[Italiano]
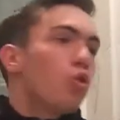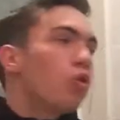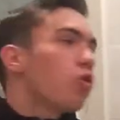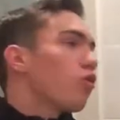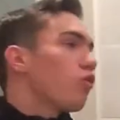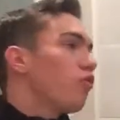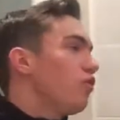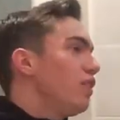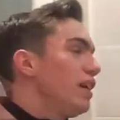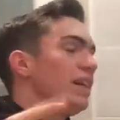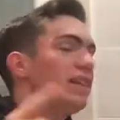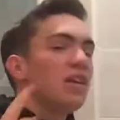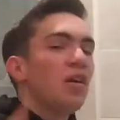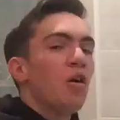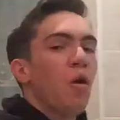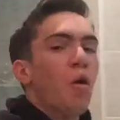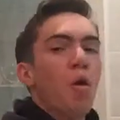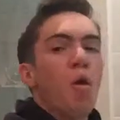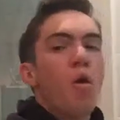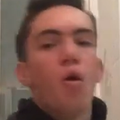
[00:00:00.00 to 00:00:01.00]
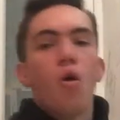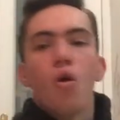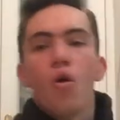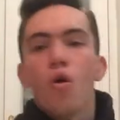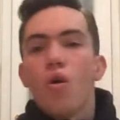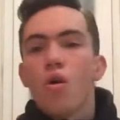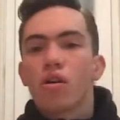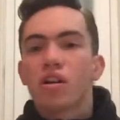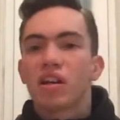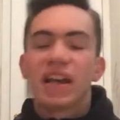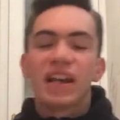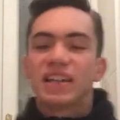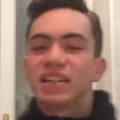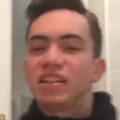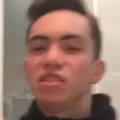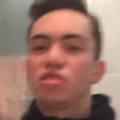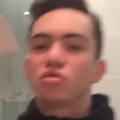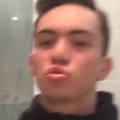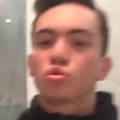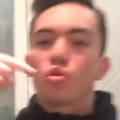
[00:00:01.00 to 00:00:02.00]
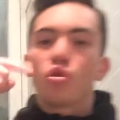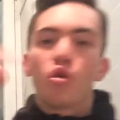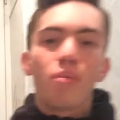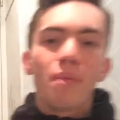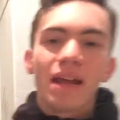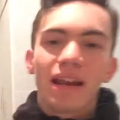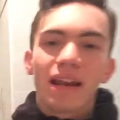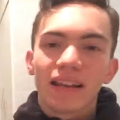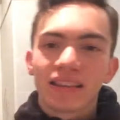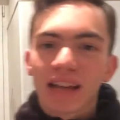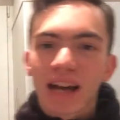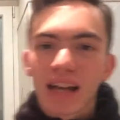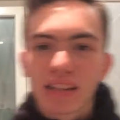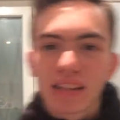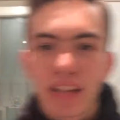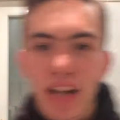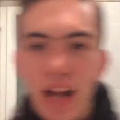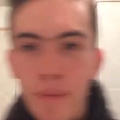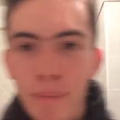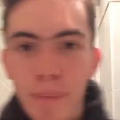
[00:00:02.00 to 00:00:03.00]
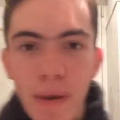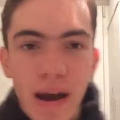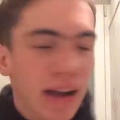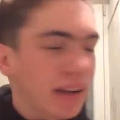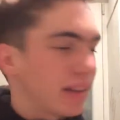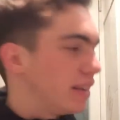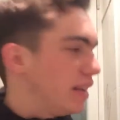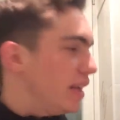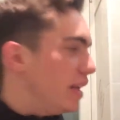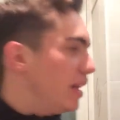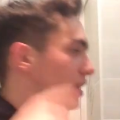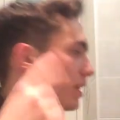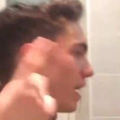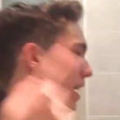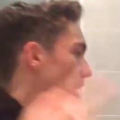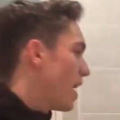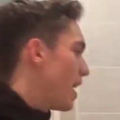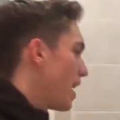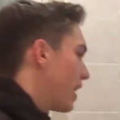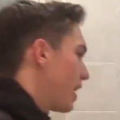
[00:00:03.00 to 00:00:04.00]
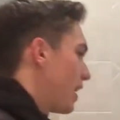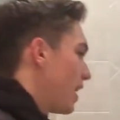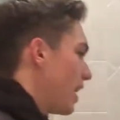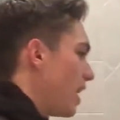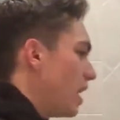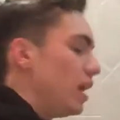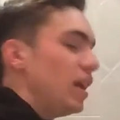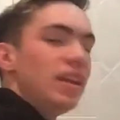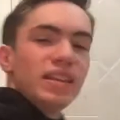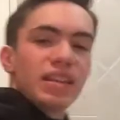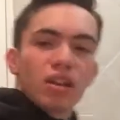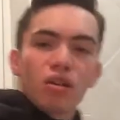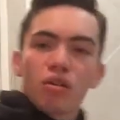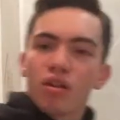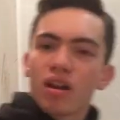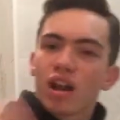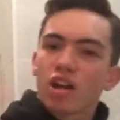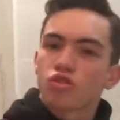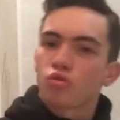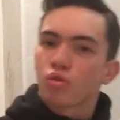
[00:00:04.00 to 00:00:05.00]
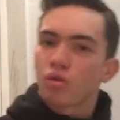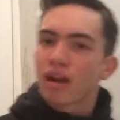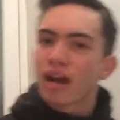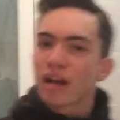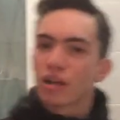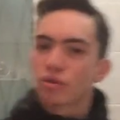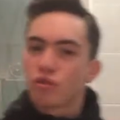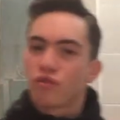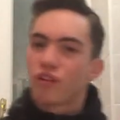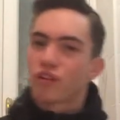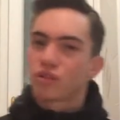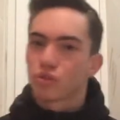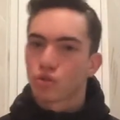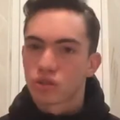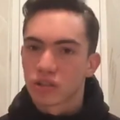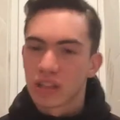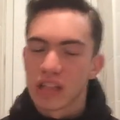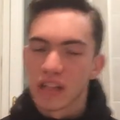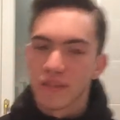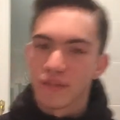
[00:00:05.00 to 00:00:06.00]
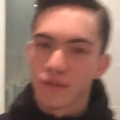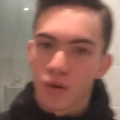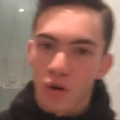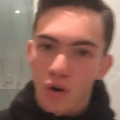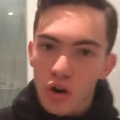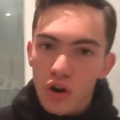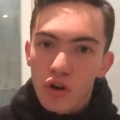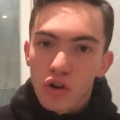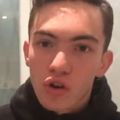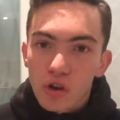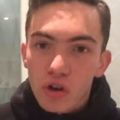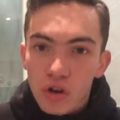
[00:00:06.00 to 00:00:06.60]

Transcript: loro video che si sono meritati la partita e che l'Inter non ha giocato, ha fatto schifo.